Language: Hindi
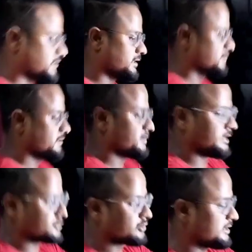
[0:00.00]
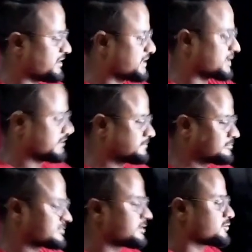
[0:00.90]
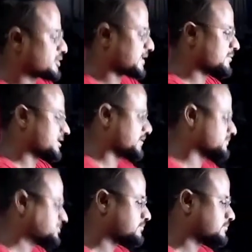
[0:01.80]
देखो ये छुट्टी ने बिगाड़ दिया था तो छोटे खा पा जा